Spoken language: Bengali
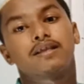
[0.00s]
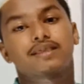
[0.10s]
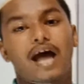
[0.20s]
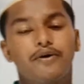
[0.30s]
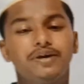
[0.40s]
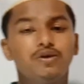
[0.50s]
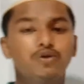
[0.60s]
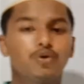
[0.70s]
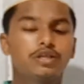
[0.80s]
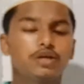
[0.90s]
তাহিদ ও
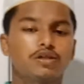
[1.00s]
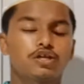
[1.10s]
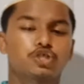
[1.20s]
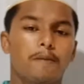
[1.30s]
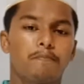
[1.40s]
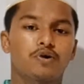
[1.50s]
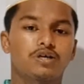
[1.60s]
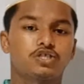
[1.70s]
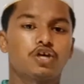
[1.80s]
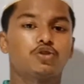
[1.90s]
নৈতিকতা
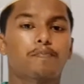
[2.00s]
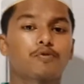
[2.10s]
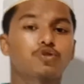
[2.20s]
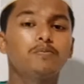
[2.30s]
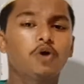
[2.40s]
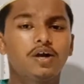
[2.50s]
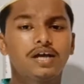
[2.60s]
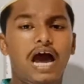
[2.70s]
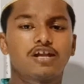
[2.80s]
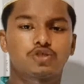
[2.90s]
সম্পর্কে যেহেতু প্রথম
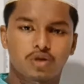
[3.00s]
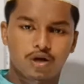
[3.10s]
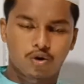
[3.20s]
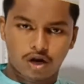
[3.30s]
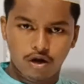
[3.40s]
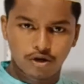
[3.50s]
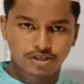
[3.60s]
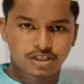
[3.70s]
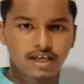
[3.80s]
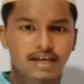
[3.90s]
খণ্ডে আলোচনা করা
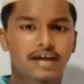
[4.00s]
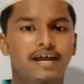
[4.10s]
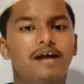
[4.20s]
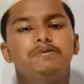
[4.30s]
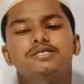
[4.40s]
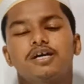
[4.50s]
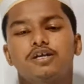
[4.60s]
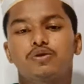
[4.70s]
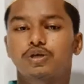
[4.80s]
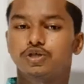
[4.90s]
হয়েছে এখানে আর
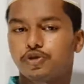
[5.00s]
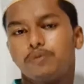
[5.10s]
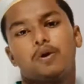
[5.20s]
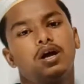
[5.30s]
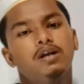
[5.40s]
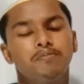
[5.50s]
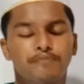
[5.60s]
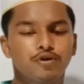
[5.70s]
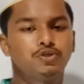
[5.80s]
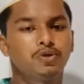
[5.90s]
বিস্তারিত কিছুই বলার
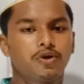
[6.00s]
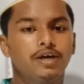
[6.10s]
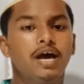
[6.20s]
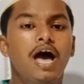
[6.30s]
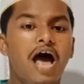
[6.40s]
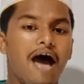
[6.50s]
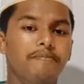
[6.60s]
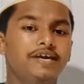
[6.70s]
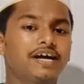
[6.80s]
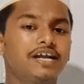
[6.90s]
প্রয়োজন নেই
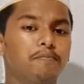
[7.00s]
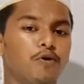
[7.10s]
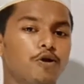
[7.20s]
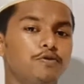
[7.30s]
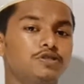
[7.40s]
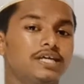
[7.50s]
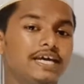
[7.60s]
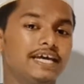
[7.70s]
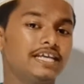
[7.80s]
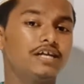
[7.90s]
আমি এখানে বলবো যে
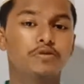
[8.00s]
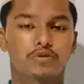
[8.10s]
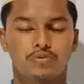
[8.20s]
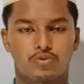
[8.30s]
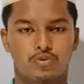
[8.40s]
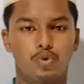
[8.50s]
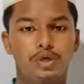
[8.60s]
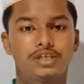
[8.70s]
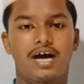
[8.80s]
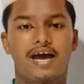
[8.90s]
এদের
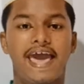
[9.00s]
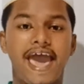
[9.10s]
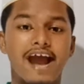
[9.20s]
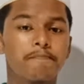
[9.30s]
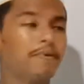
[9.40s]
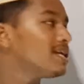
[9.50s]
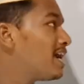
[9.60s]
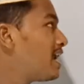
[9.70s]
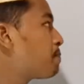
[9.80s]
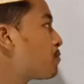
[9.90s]
দুইটা এক পাটে
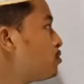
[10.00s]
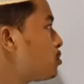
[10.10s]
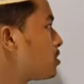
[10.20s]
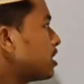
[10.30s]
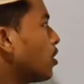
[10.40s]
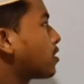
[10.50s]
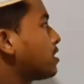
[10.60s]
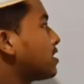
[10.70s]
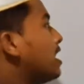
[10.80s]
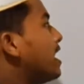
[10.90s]
আনার প্রয়োজন কি
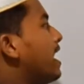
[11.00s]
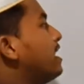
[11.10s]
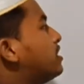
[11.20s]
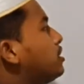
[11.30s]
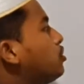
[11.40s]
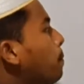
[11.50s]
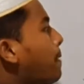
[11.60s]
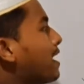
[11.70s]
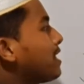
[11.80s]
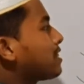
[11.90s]
অর্থাৎ এই দ্বিতীয়
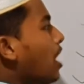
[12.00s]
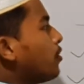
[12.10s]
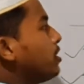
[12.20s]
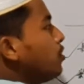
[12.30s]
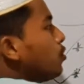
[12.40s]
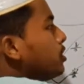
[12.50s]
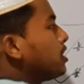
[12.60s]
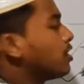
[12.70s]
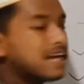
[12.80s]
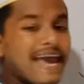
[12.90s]
পাটে তাহিদ ও
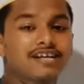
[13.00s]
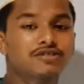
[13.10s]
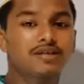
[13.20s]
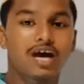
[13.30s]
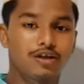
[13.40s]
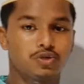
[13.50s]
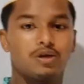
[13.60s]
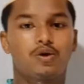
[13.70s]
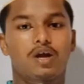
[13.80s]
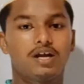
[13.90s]
নৈতিকতা একসাথে
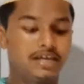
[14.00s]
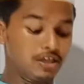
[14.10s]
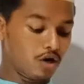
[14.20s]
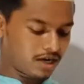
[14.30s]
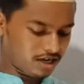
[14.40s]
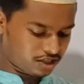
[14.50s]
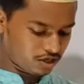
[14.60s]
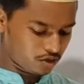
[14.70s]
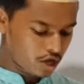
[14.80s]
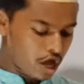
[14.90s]
আলোচনা করার কি দরকার ছিল